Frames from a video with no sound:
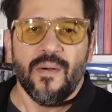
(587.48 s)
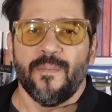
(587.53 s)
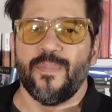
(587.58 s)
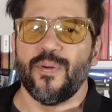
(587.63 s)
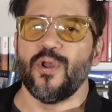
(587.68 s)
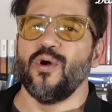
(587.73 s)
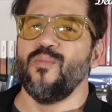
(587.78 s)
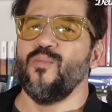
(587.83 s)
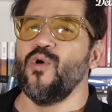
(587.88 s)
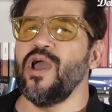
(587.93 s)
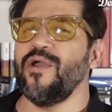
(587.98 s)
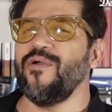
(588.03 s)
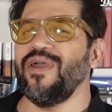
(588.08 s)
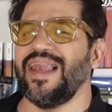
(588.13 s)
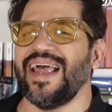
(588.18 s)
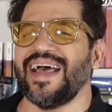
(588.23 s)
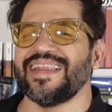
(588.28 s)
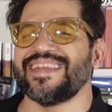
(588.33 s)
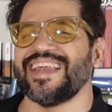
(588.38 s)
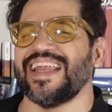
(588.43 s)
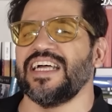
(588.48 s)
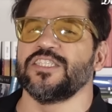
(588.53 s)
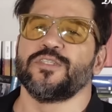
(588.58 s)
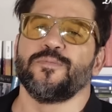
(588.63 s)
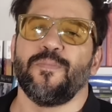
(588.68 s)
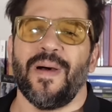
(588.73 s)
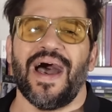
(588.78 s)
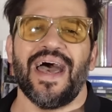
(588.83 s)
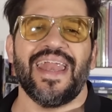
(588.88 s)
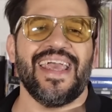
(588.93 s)
Promueve la
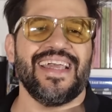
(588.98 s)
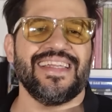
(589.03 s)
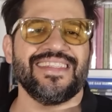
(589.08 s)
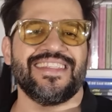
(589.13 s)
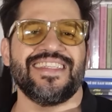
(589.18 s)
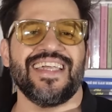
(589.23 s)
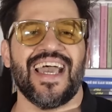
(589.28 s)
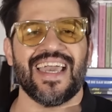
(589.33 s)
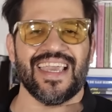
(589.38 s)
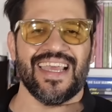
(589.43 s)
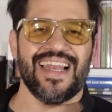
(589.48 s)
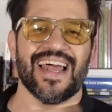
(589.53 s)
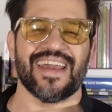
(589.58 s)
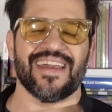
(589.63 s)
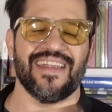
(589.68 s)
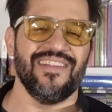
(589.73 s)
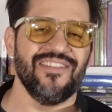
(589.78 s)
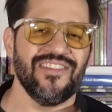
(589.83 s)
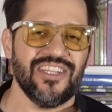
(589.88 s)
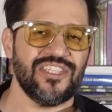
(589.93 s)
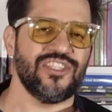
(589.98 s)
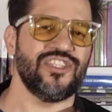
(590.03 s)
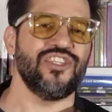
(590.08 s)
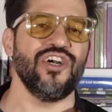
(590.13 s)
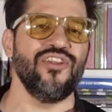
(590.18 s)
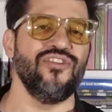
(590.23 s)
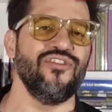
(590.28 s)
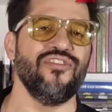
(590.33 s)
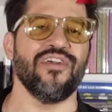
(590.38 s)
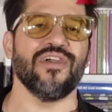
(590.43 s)
transparencia y la
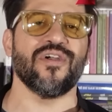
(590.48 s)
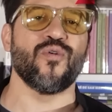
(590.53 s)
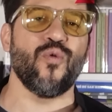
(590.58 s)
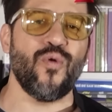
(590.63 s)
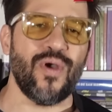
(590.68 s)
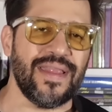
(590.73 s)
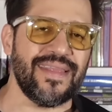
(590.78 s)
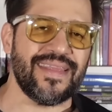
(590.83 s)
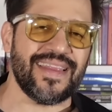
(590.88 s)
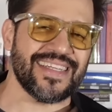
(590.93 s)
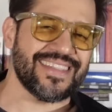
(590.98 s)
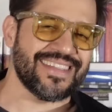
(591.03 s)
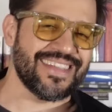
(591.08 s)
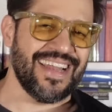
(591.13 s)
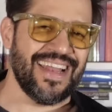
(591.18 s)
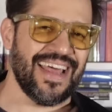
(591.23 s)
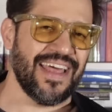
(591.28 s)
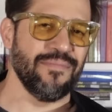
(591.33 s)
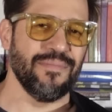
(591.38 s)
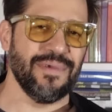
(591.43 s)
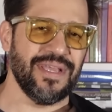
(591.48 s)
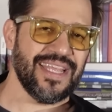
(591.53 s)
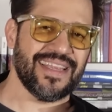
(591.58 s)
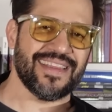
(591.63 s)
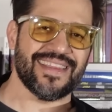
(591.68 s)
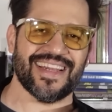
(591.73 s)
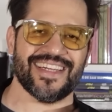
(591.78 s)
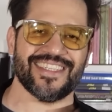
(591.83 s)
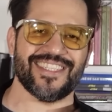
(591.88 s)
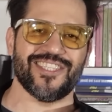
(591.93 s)
rendición de cuentas en la
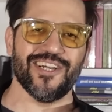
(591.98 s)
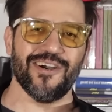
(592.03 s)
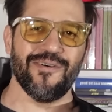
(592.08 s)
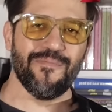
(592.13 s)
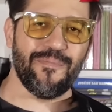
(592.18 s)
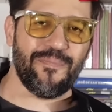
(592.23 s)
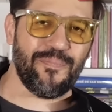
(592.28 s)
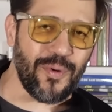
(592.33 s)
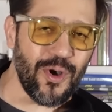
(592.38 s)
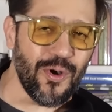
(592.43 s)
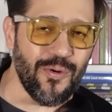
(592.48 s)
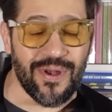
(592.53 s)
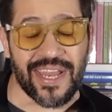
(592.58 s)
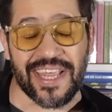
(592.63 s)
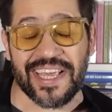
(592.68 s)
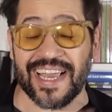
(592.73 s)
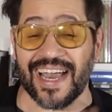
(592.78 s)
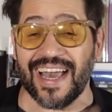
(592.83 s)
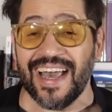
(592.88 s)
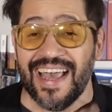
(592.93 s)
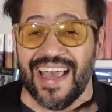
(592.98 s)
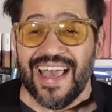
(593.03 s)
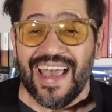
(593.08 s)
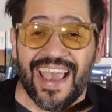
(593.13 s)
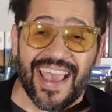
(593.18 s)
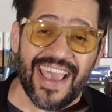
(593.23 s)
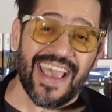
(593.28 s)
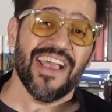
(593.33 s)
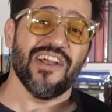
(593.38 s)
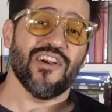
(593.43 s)
administración pública,
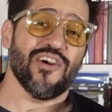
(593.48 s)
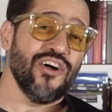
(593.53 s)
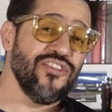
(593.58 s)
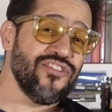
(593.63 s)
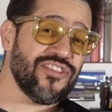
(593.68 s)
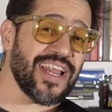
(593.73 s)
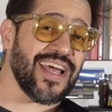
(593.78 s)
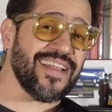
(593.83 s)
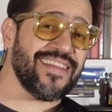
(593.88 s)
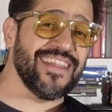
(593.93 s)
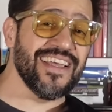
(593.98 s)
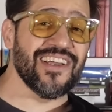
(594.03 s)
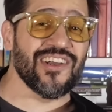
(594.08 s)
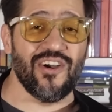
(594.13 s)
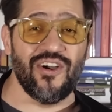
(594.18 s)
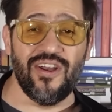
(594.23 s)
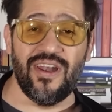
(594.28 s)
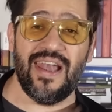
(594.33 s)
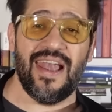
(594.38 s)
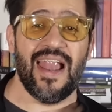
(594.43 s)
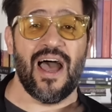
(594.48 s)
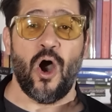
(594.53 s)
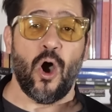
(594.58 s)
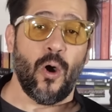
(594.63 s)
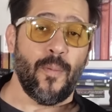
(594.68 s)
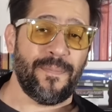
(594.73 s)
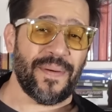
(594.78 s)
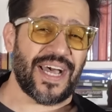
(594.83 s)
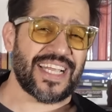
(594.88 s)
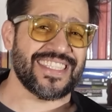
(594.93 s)
en contraste con la
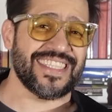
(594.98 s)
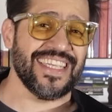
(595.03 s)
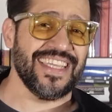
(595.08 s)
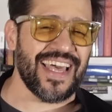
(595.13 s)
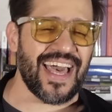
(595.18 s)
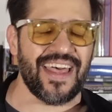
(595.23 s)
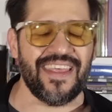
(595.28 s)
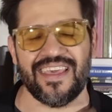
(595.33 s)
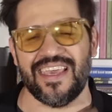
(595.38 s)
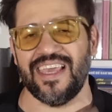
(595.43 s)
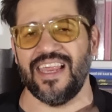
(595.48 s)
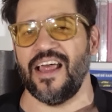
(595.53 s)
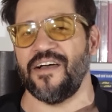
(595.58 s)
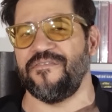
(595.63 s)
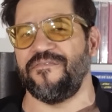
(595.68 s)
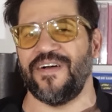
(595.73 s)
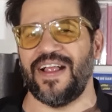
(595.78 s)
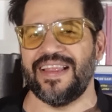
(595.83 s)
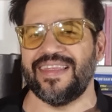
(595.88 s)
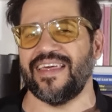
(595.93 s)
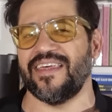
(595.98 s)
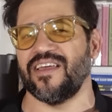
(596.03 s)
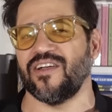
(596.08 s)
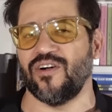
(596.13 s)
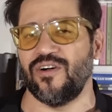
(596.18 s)
opacidad y la falta de